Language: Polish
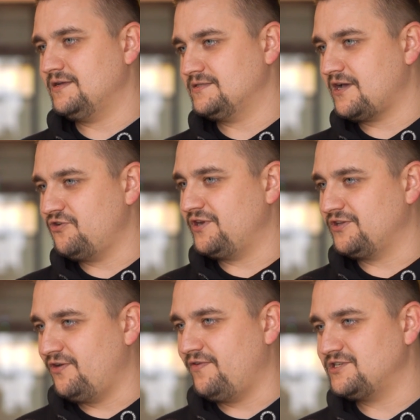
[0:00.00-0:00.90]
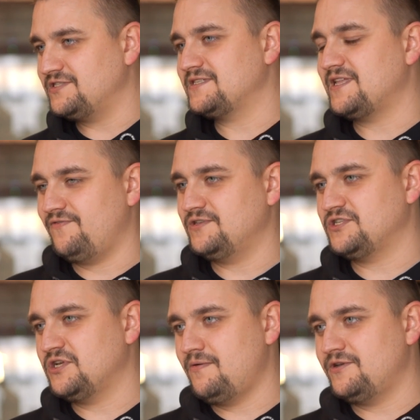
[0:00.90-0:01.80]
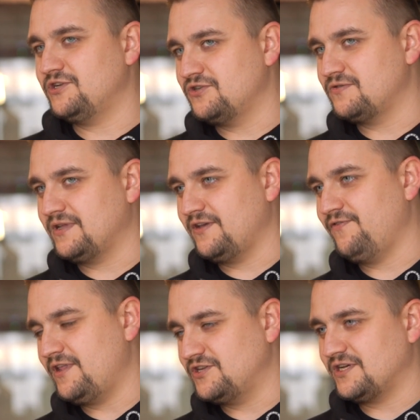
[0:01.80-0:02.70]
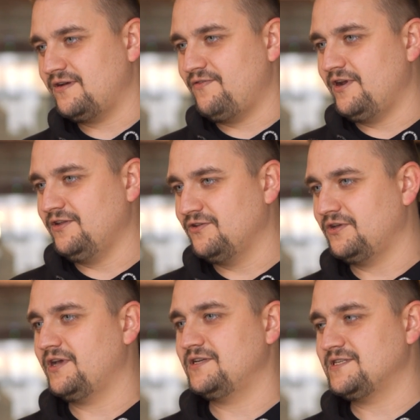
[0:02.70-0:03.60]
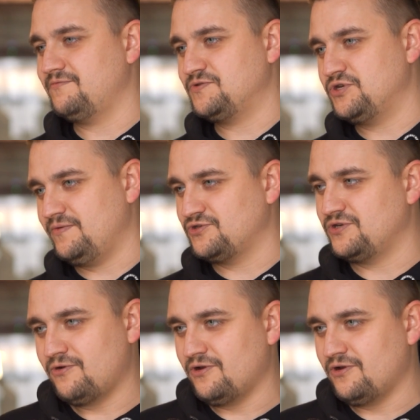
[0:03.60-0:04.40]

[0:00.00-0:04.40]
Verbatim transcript: zakontraktować i zestawić ze sobą. Jeżeli to są takie fajne, ciekawe walki, no to ja je sam z przyjemnością